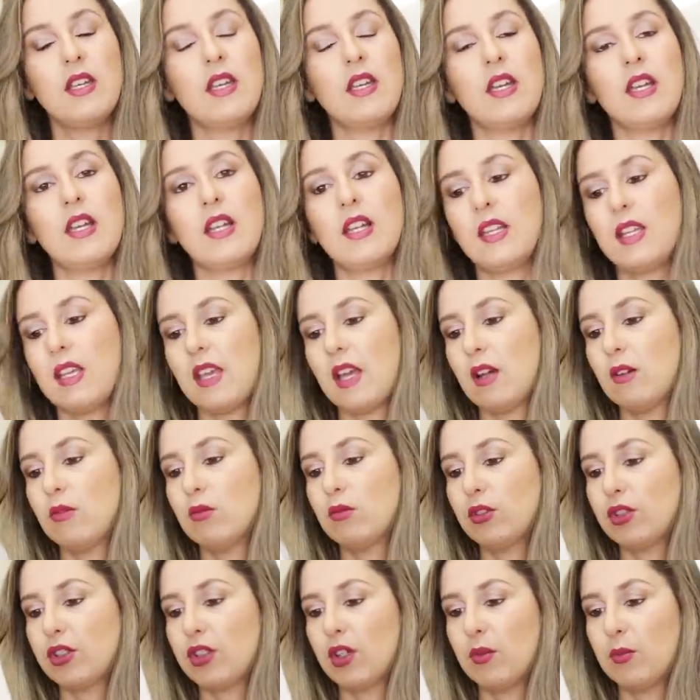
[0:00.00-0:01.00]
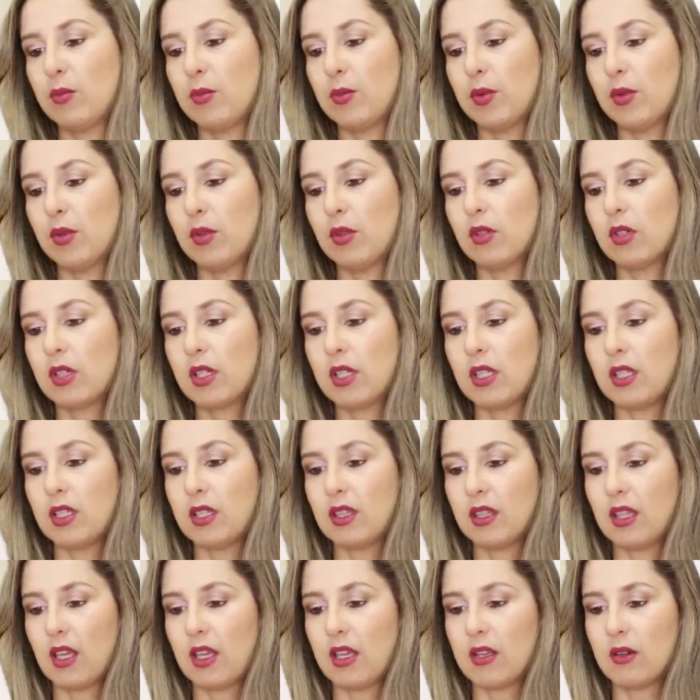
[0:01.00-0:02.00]
Ele é um shampoo que
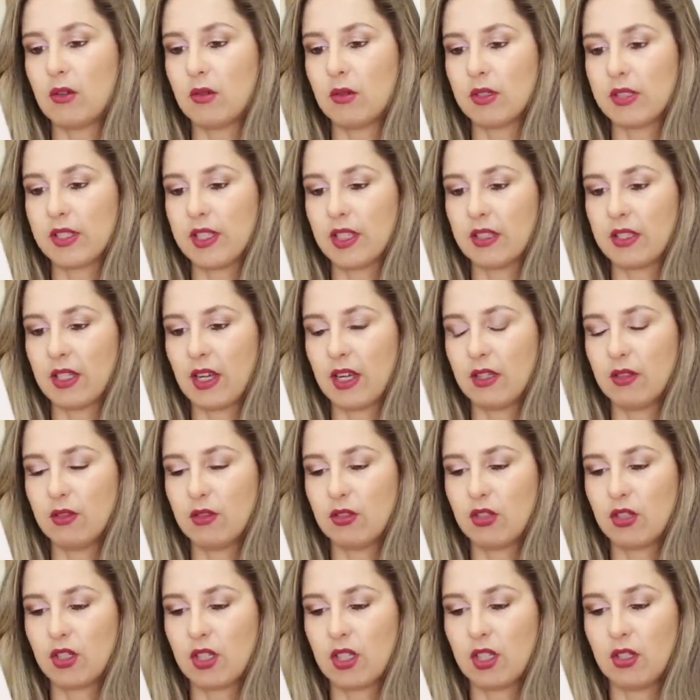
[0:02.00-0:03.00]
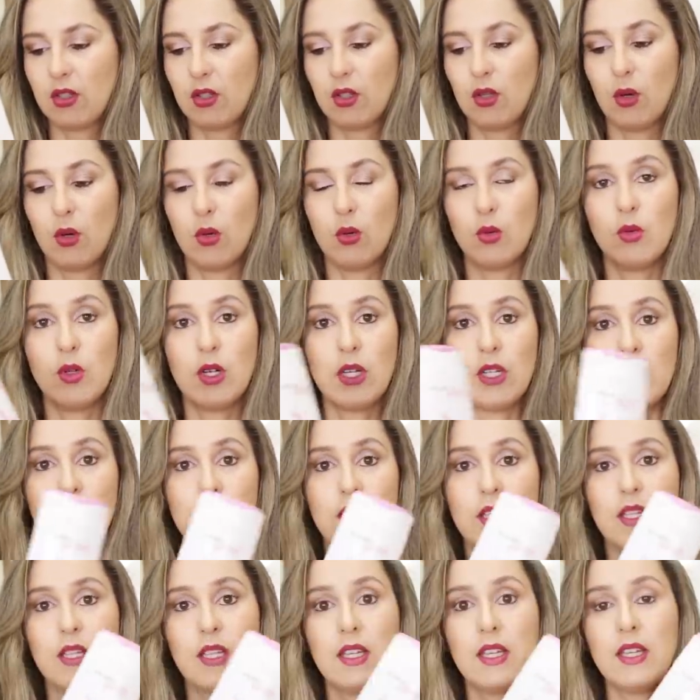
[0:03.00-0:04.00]
tem concentrado de quinoa
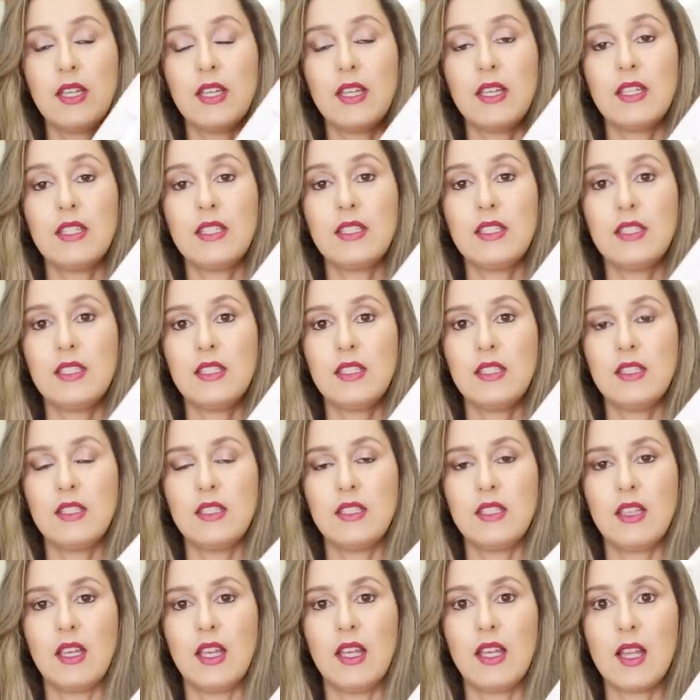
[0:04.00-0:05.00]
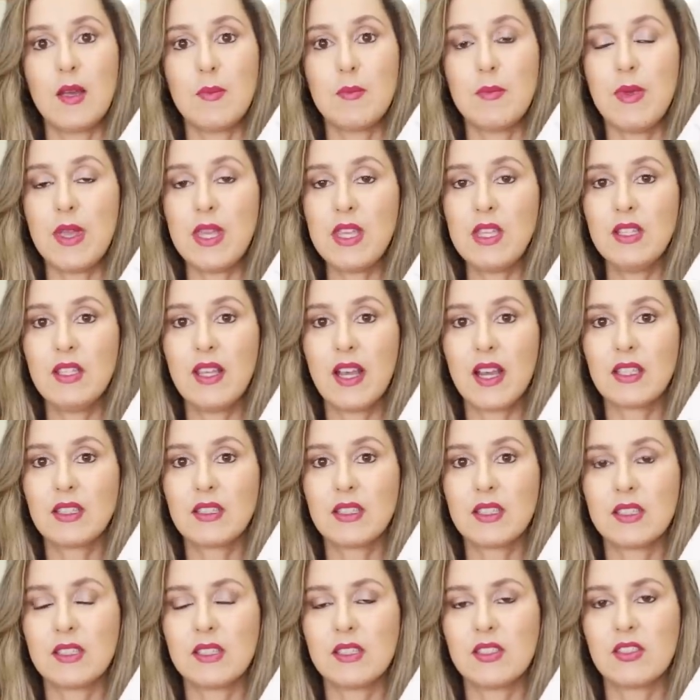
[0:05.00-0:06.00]
e ele é bem
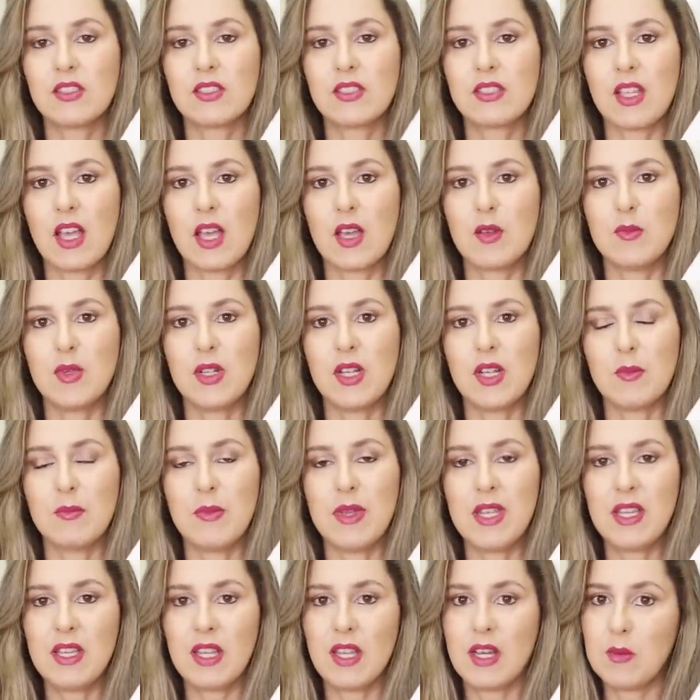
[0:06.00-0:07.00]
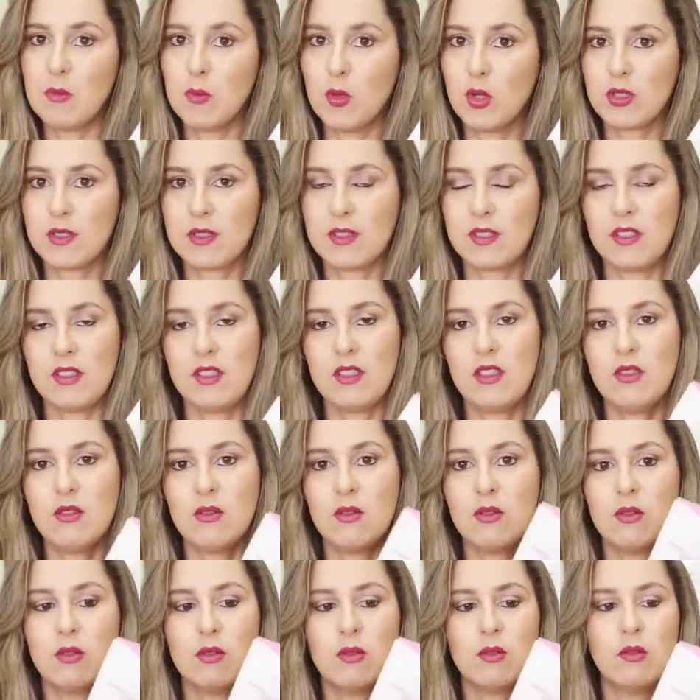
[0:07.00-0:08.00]
hidratante, sabe? Ele é bem
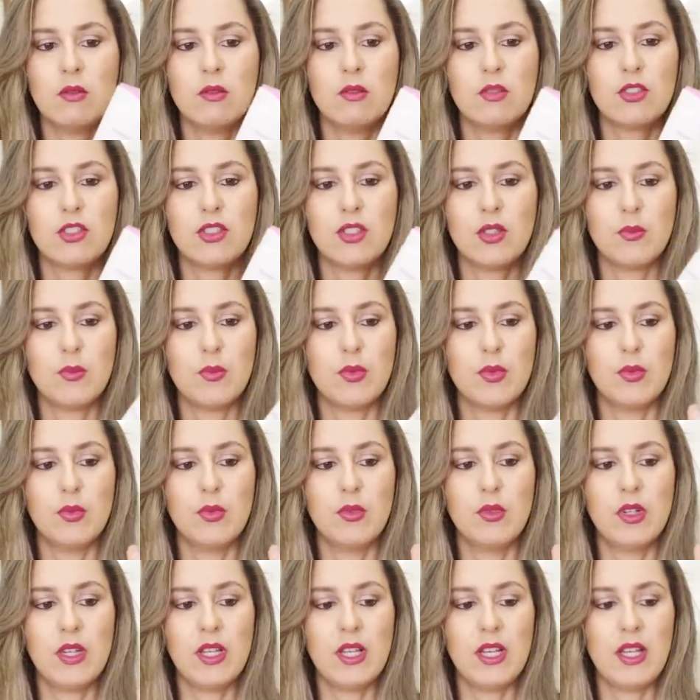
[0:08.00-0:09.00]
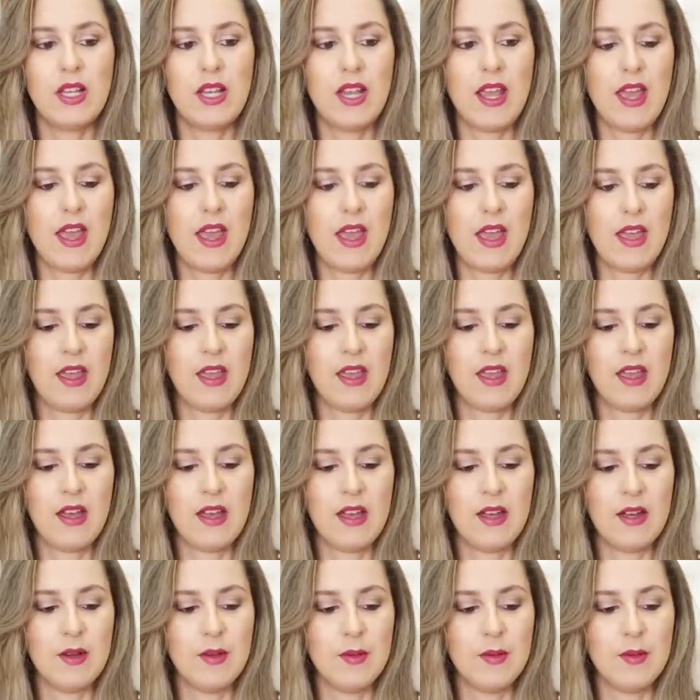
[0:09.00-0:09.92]
cremosinho o shampoo, ele é